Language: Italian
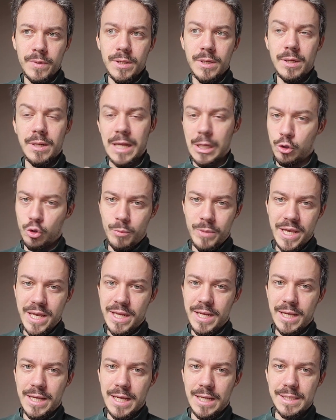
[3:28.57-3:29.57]
la
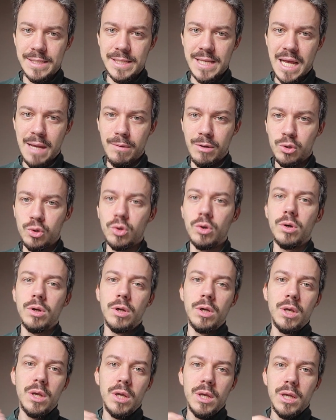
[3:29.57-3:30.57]
domenica, e il
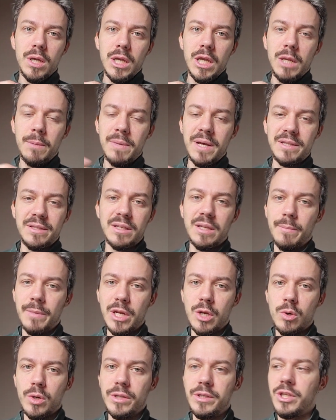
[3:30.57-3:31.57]
sabato, il martedì e
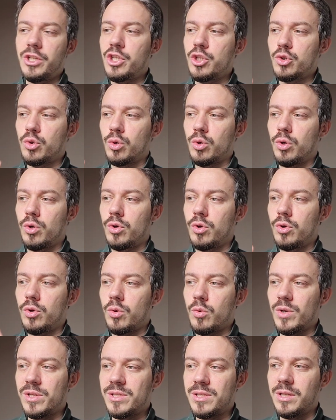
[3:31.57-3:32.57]
mercoledì ci sono
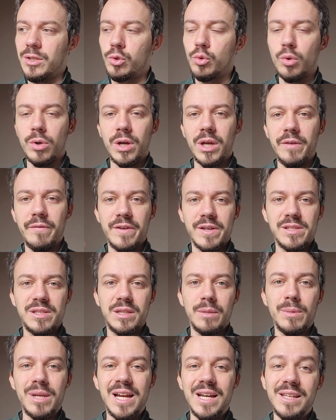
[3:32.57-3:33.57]
questi turni
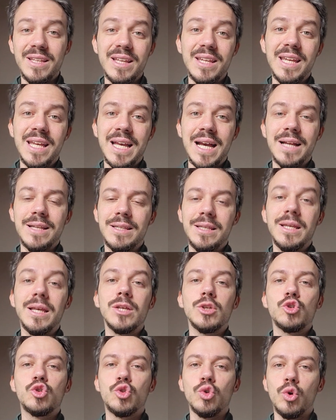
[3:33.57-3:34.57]
infrasettimanali dedicati
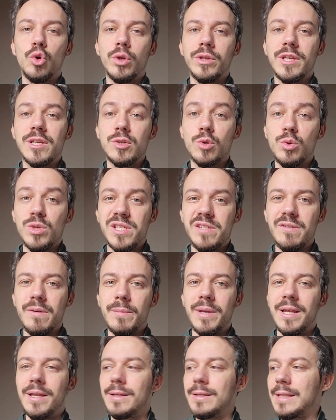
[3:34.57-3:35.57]
solo ed
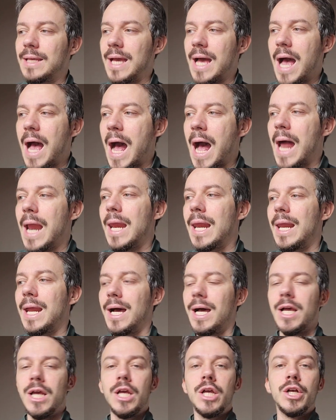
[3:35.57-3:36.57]
esclusivamente
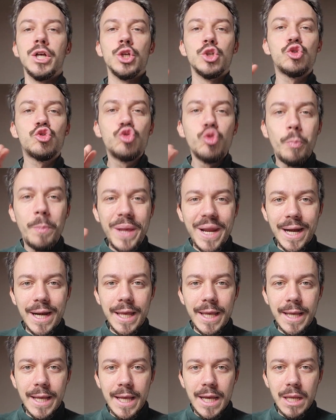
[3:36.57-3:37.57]
alla
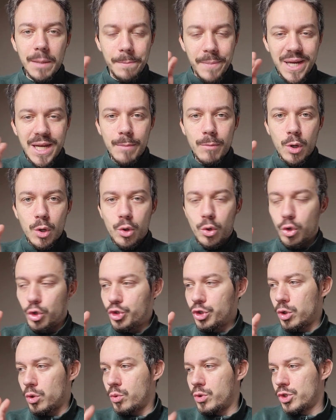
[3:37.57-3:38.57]
Superlega, impariamo a
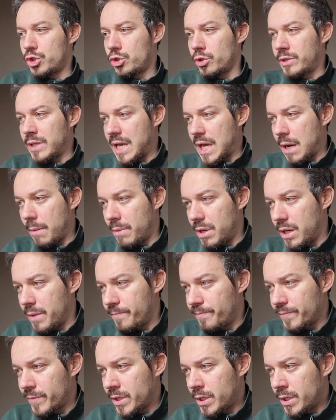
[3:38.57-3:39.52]
conoscerlo questo termine.